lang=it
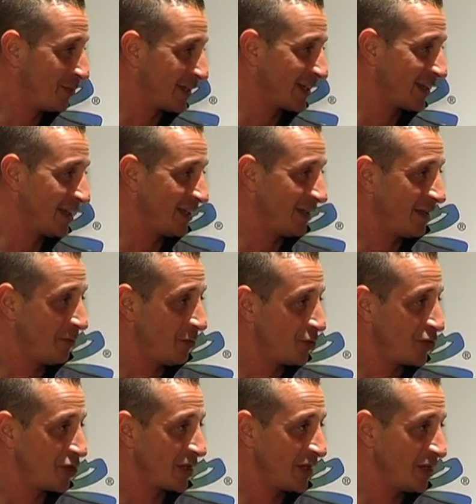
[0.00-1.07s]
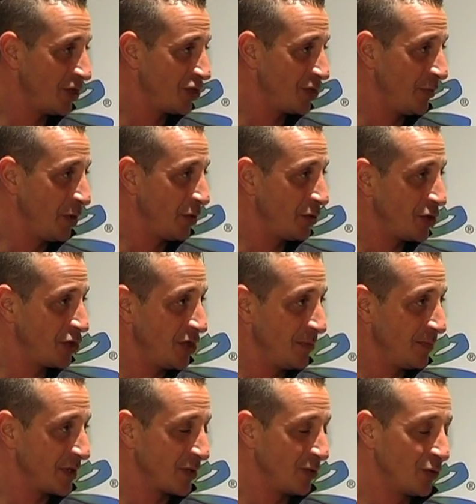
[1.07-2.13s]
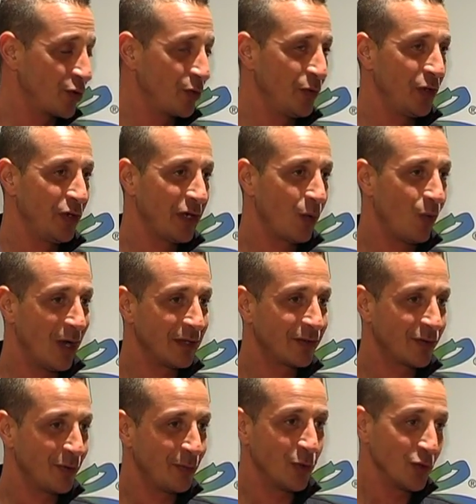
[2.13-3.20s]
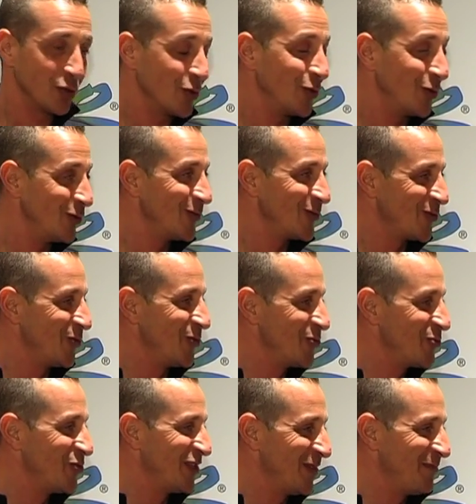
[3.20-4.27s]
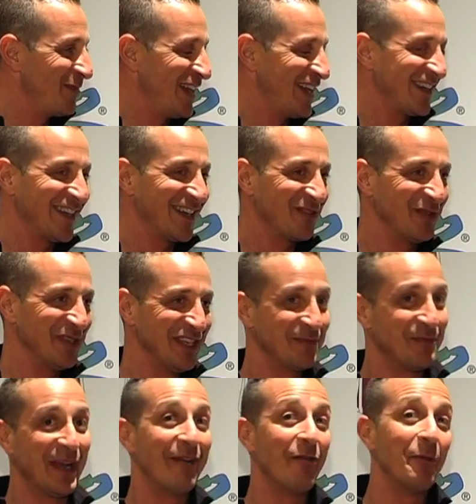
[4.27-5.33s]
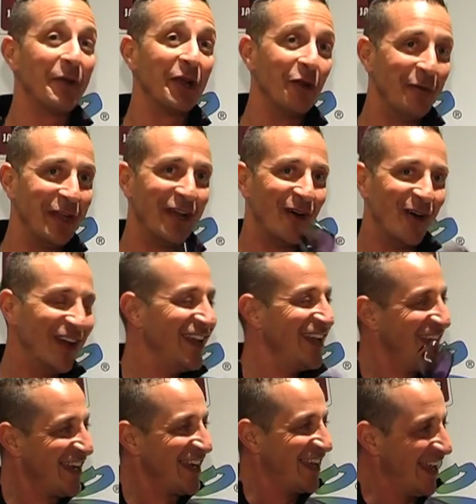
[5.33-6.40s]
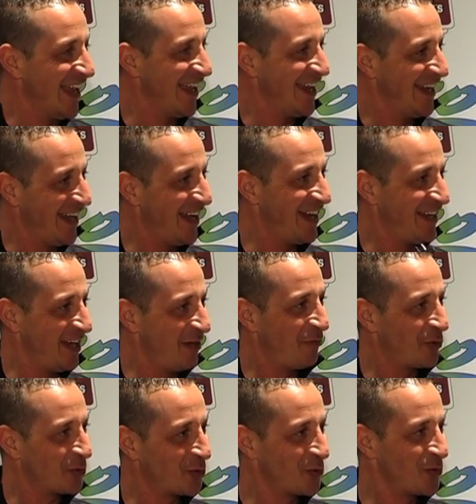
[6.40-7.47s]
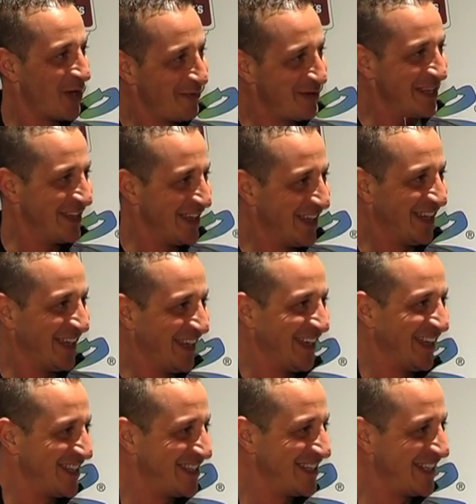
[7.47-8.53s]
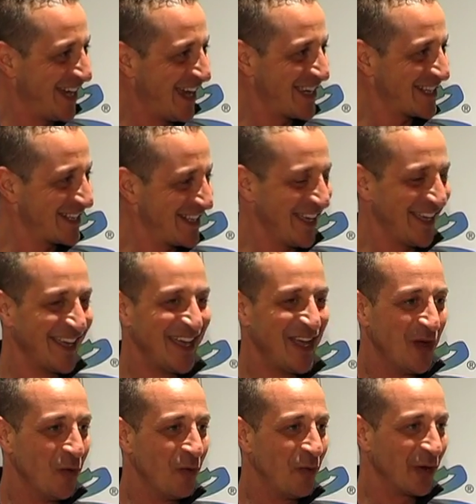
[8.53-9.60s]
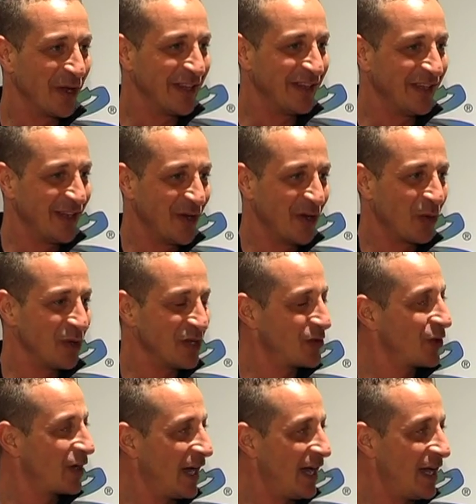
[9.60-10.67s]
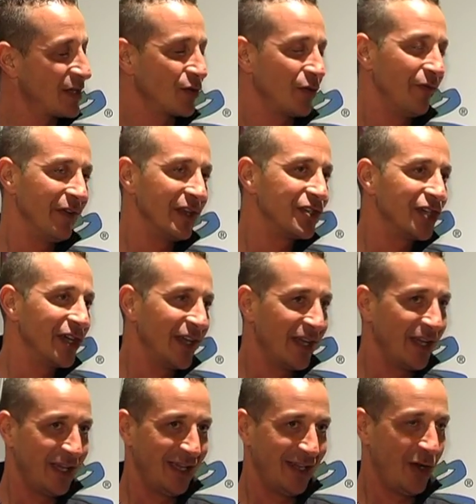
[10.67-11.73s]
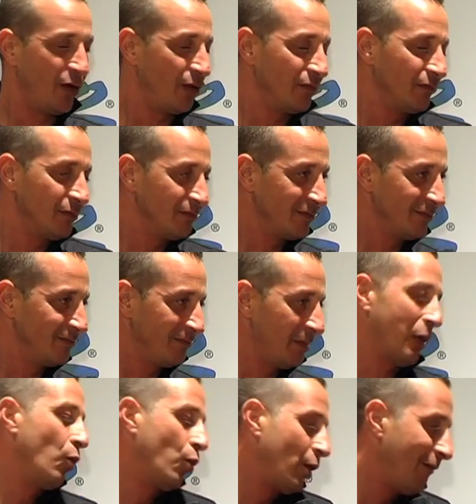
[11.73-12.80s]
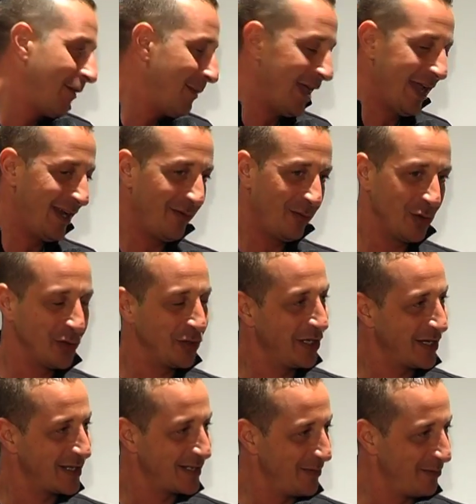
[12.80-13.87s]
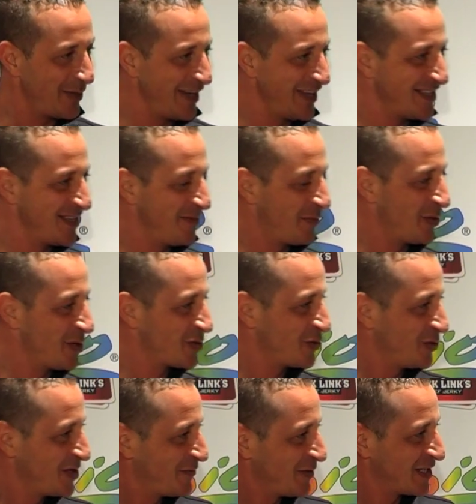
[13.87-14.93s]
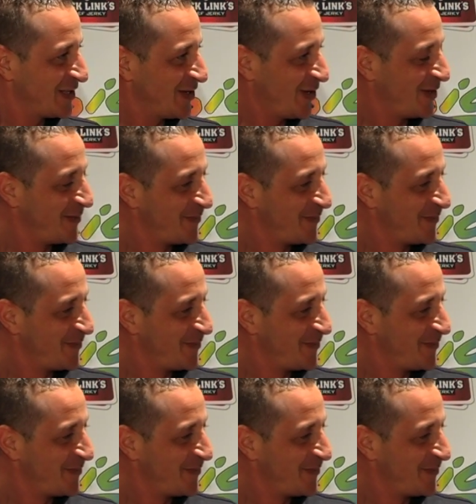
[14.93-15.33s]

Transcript: perché avevo circa 10 milioni di chips contro 1 milione e 4 e poi sono, sono riuscito a perdere, quindi speravo perlomeno che la, la fortuna mi eh, girasse un pochettino in questo caso, invece no, ma comunque va bene, voglio dire, è sempre, sempre, una soddisfazione.